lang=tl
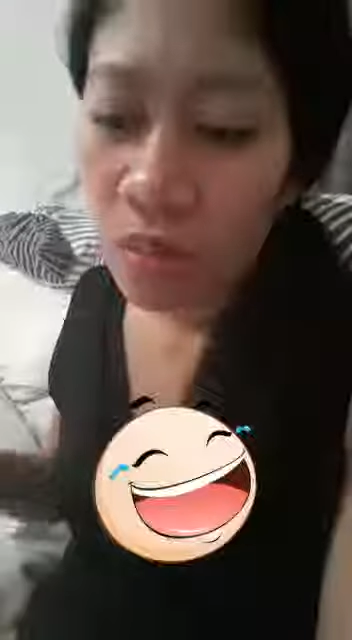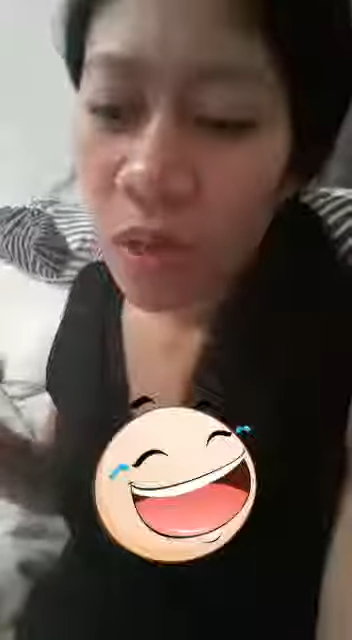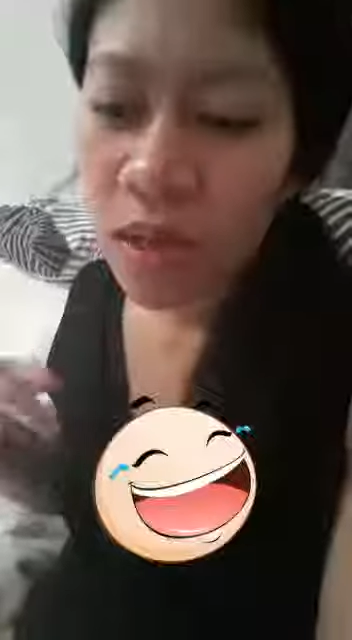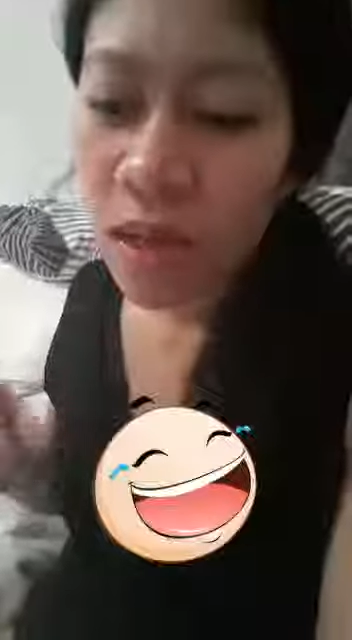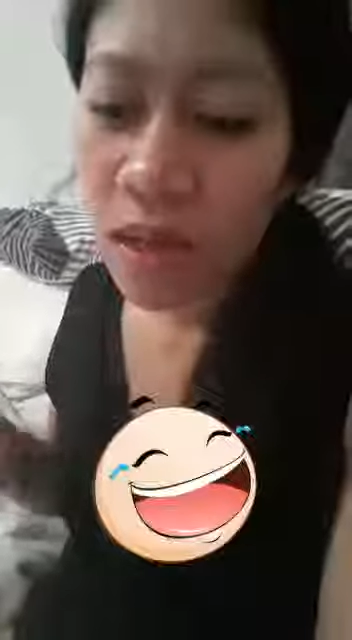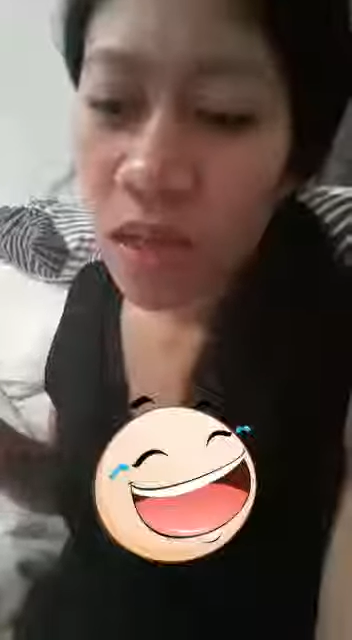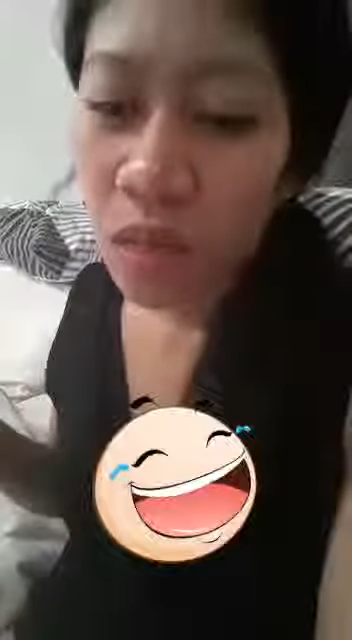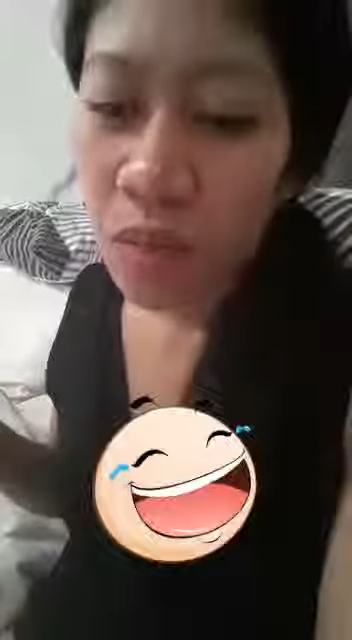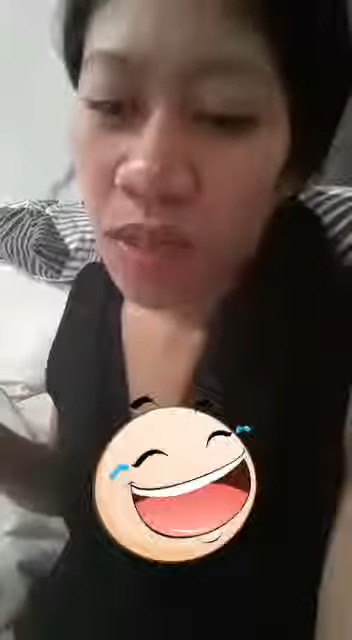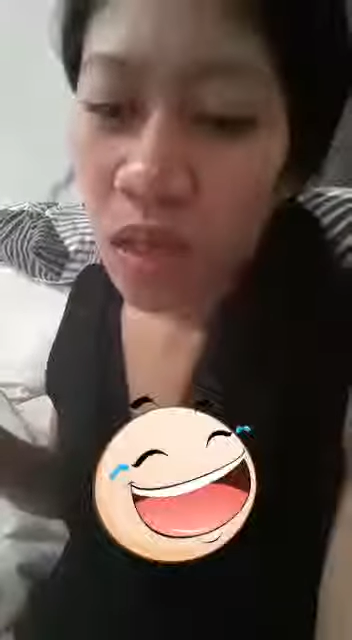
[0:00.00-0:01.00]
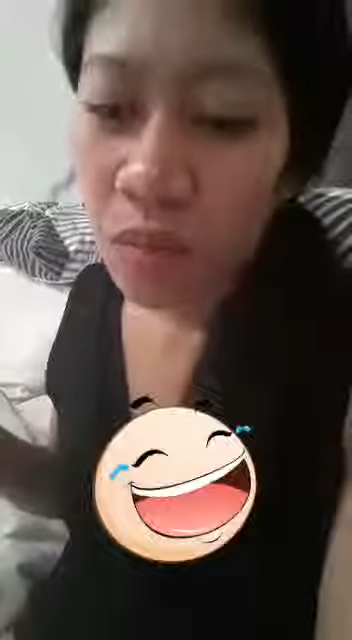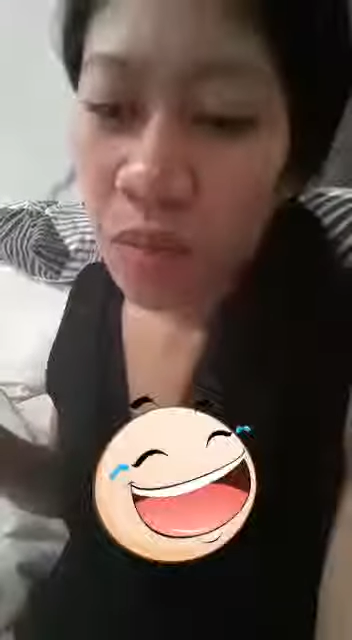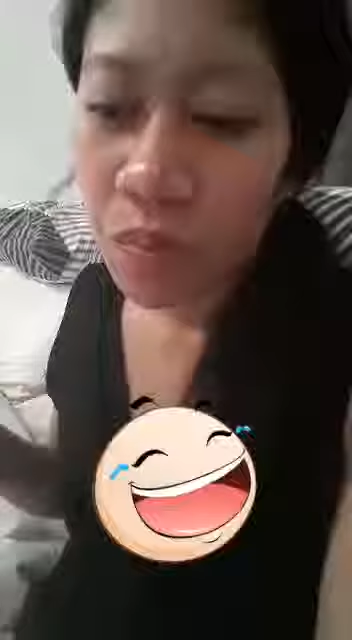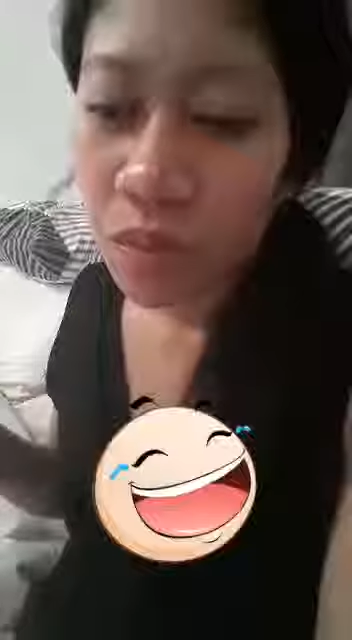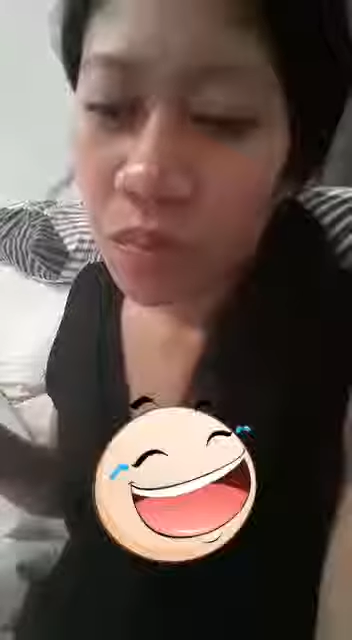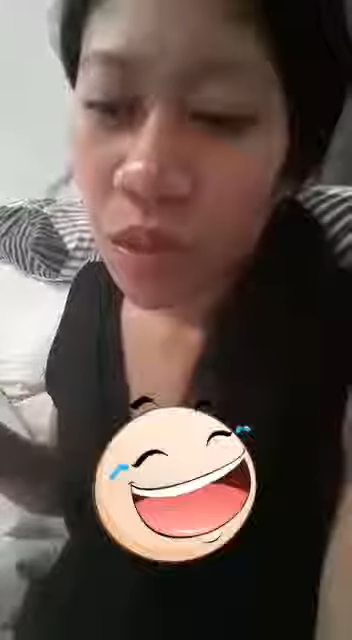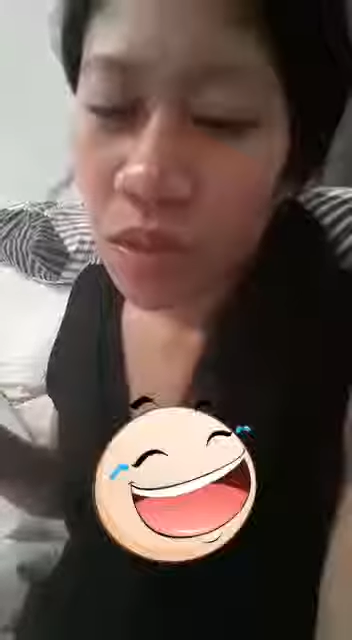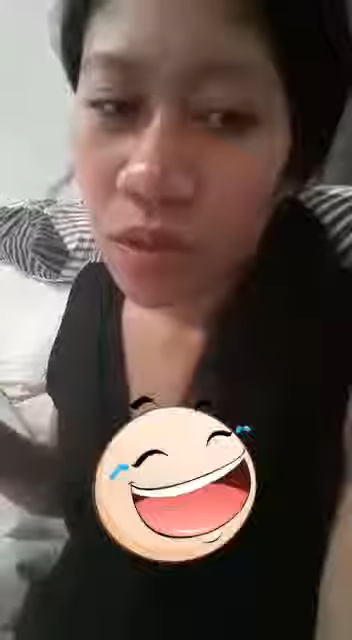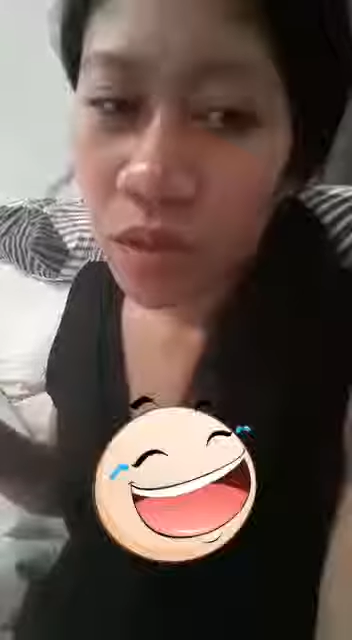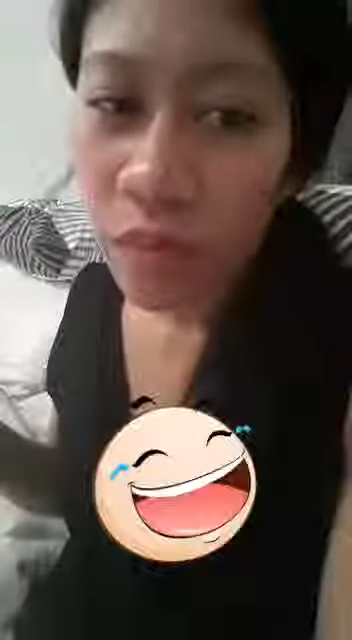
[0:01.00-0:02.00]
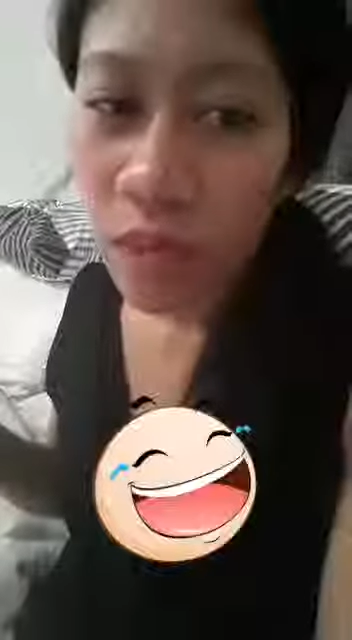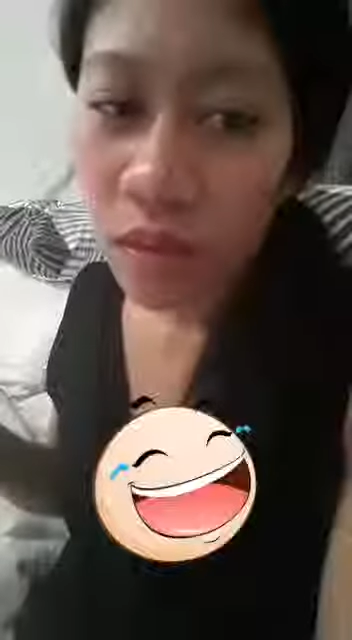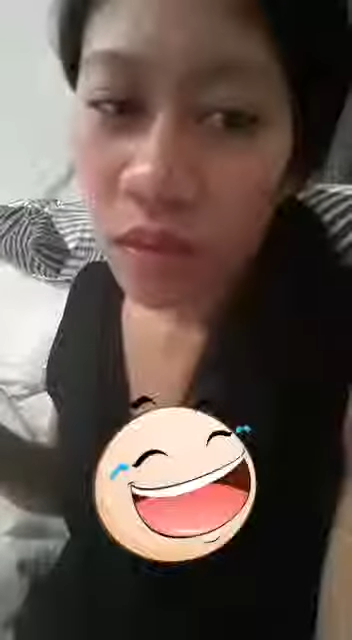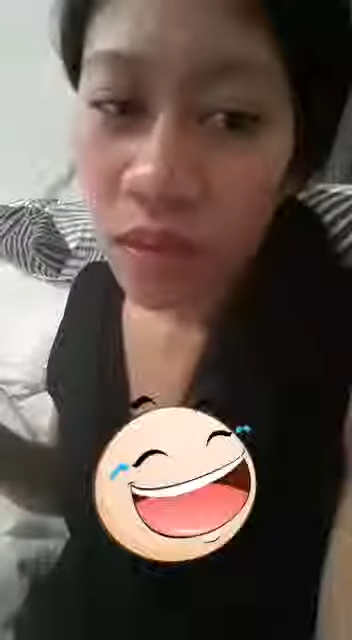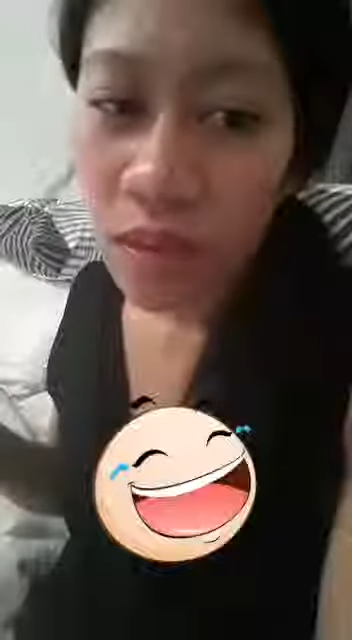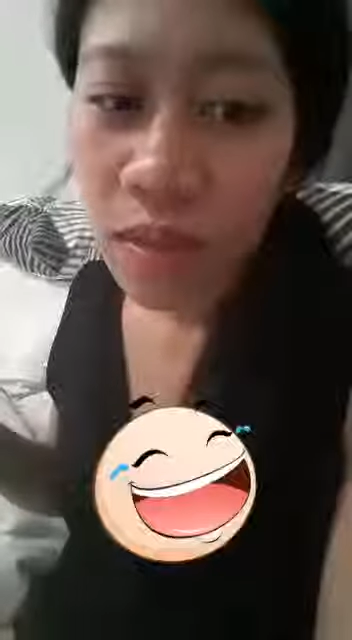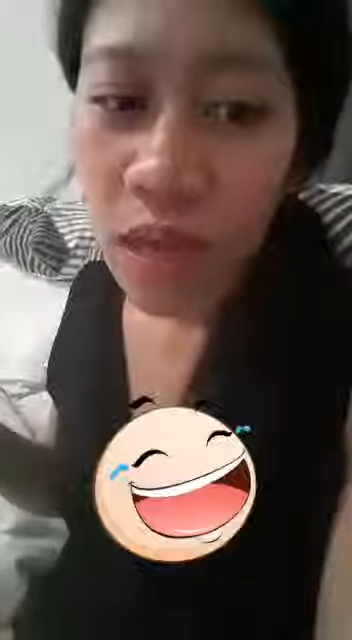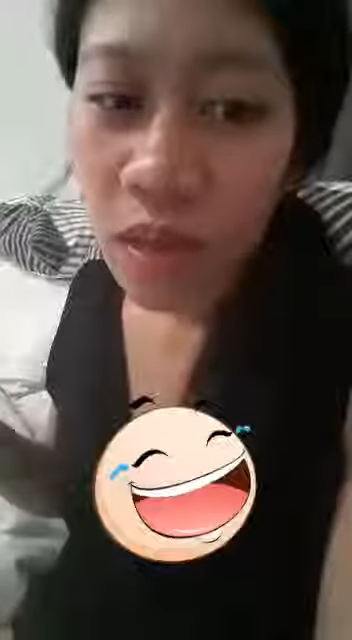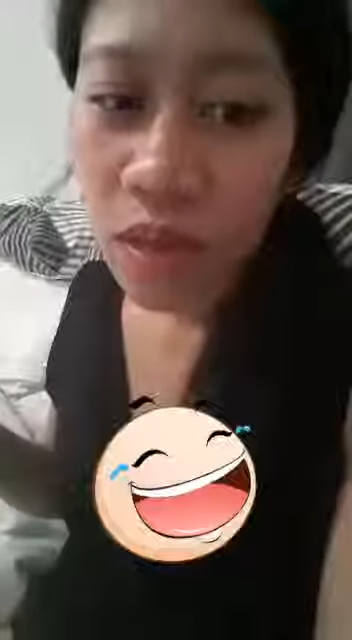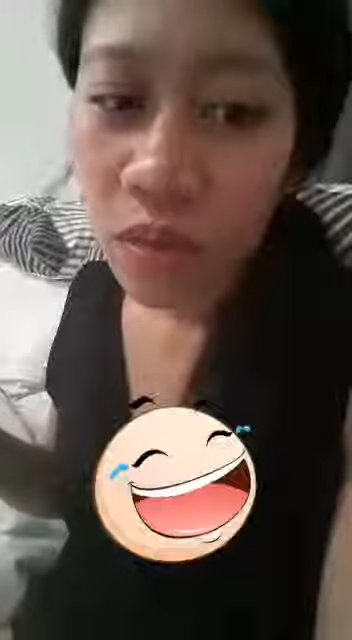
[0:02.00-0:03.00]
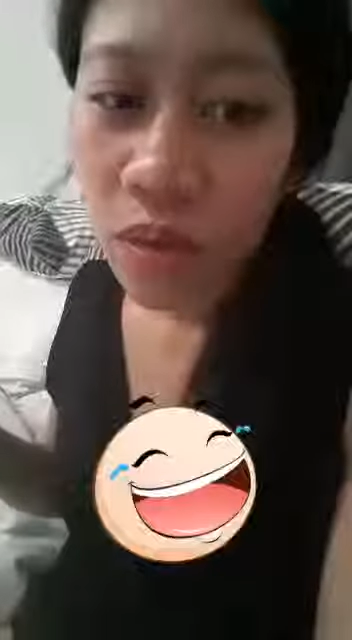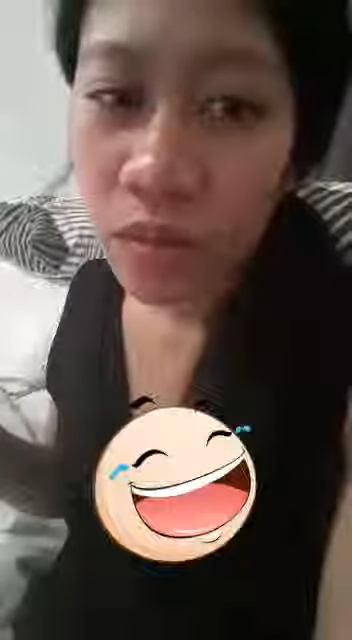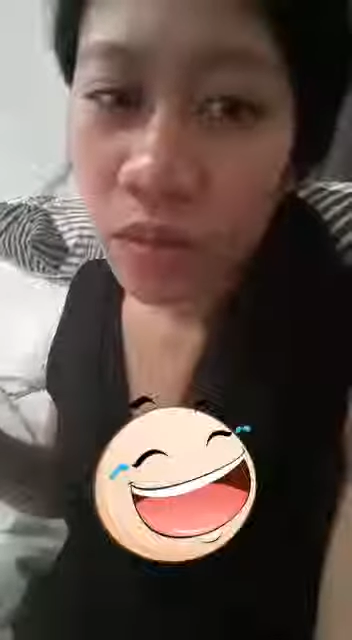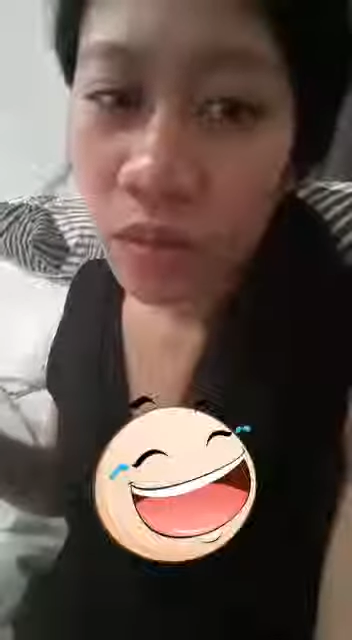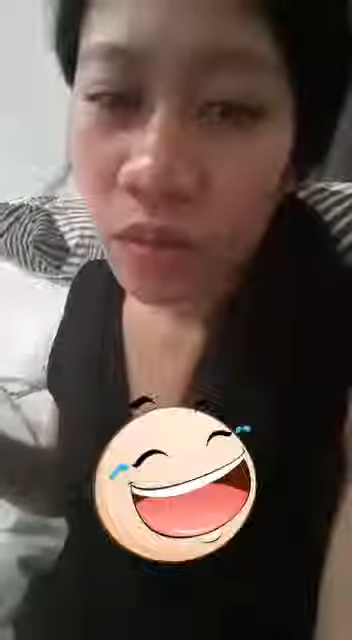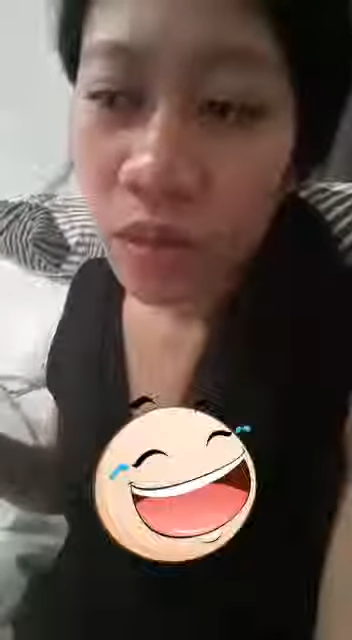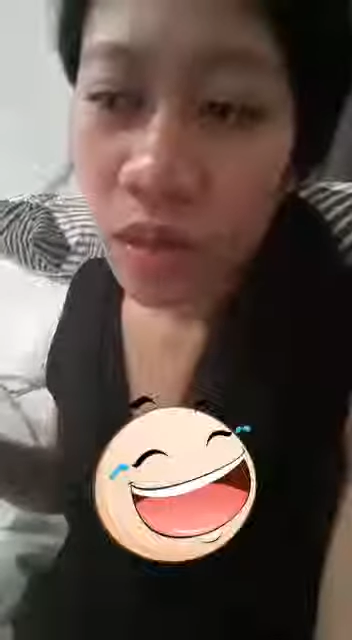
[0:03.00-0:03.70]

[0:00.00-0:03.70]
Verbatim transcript: matagal na naman silang mag, mag-serve ng snacks or ano,